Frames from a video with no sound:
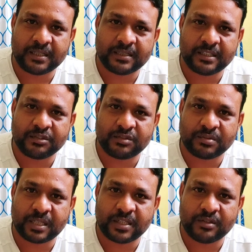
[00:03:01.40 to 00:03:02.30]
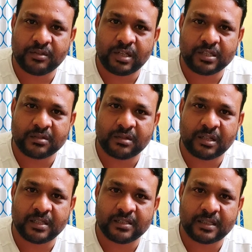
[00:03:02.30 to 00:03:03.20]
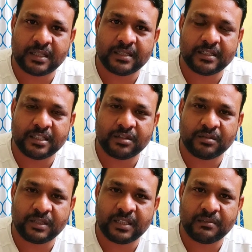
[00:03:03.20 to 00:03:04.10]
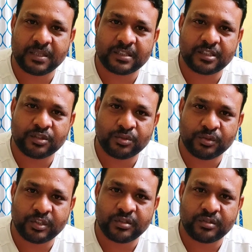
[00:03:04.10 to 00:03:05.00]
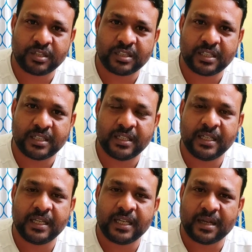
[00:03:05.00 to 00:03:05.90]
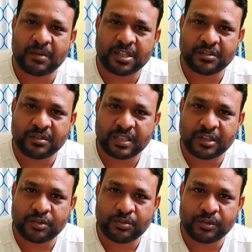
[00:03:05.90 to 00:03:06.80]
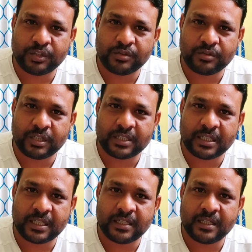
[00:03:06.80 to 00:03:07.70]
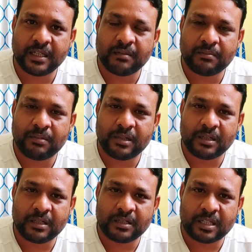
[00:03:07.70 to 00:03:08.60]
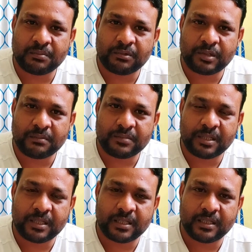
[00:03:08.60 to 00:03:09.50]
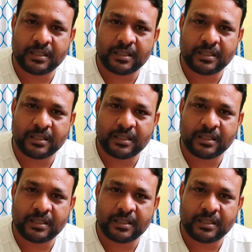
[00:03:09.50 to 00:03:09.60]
আদার্স যেসব সাইটগুলো আছে অনলাইন সাইট যেরকম রেড বাস থেকেও বুকিং করা যায় অ্যামাজন থেকেও বুকিং করা যায় তারপর আপনার